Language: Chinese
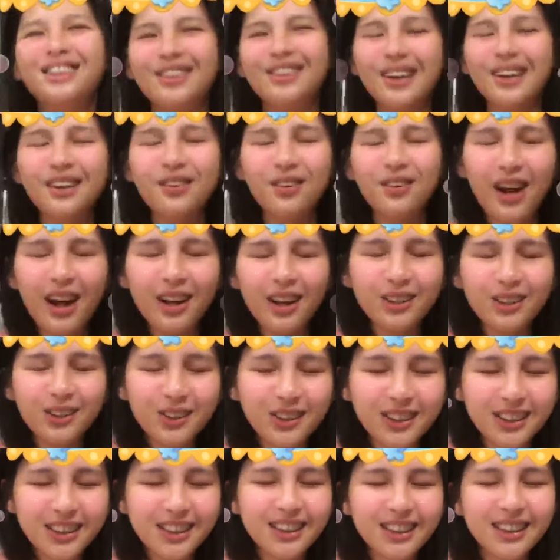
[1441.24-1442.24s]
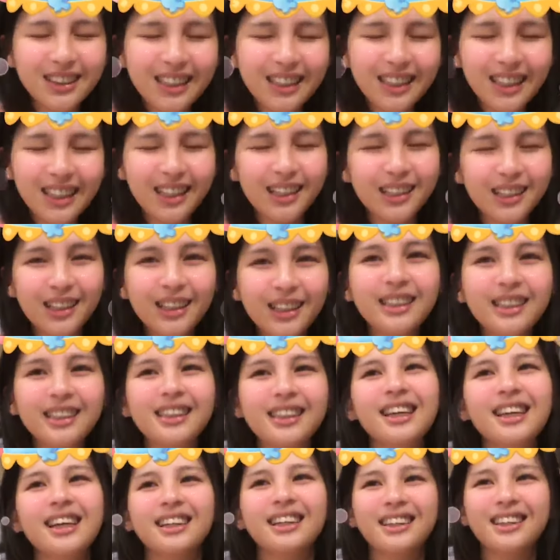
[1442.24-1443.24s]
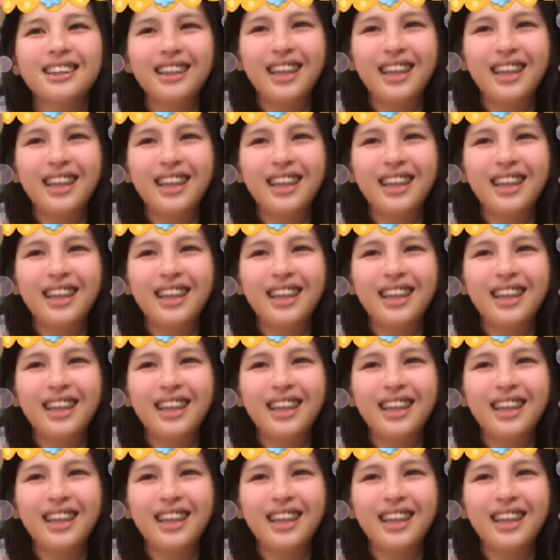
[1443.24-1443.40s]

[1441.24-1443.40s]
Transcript: 所以我要去适应那个地震。